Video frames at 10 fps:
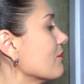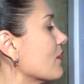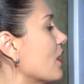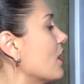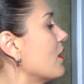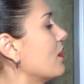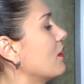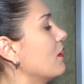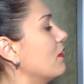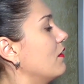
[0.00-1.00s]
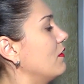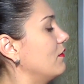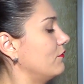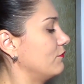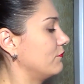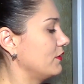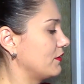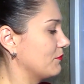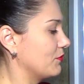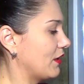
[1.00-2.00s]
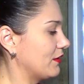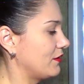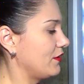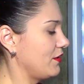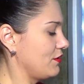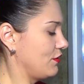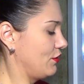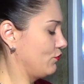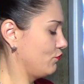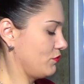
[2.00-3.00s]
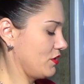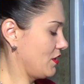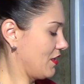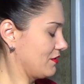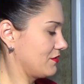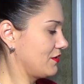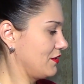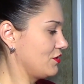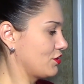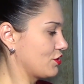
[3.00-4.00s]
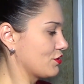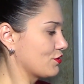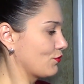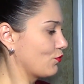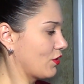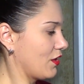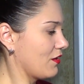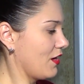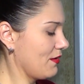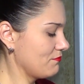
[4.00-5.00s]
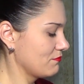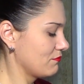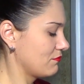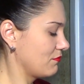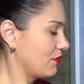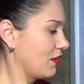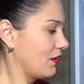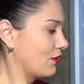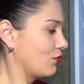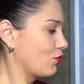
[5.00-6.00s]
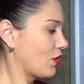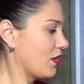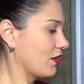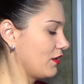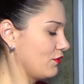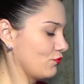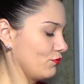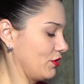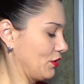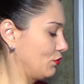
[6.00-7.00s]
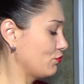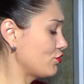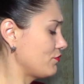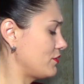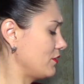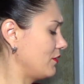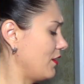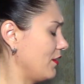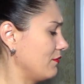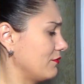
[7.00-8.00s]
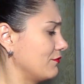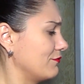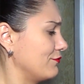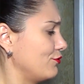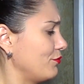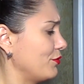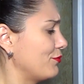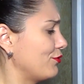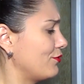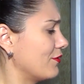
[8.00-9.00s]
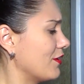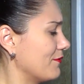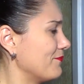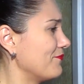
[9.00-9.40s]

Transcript: А, в этом контейнере у меня содержится курага. А, кураги у меня тоже всегда в доме много.